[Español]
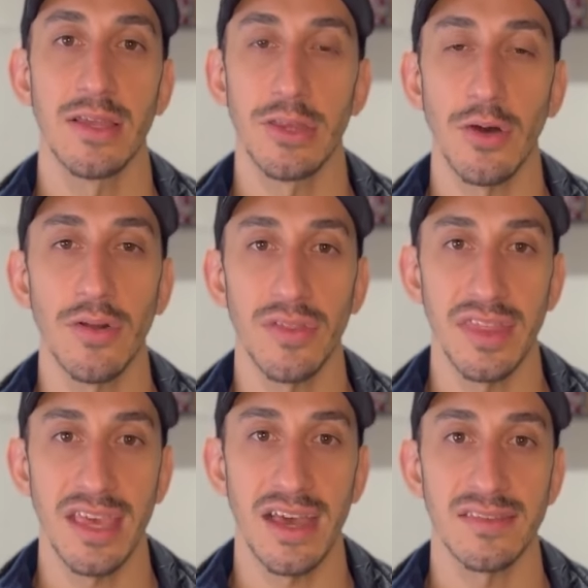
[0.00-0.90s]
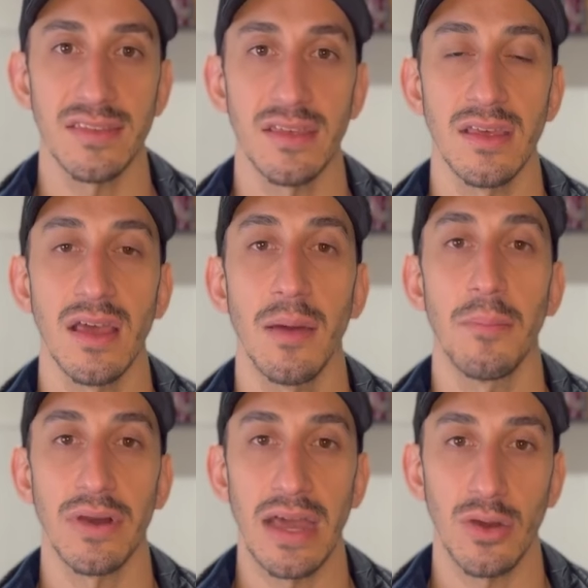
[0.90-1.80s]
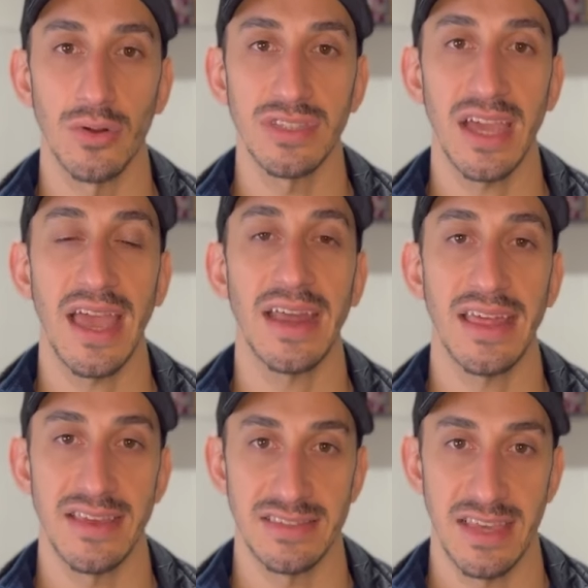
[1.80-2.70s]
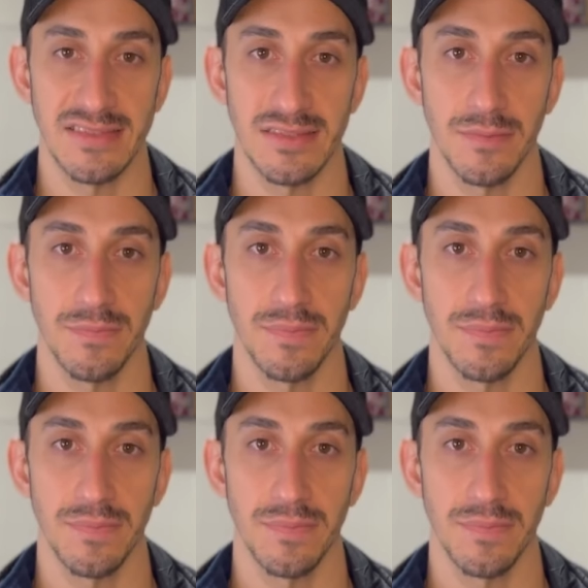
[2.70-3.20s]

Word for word: todos los días por las cosas que agradeces.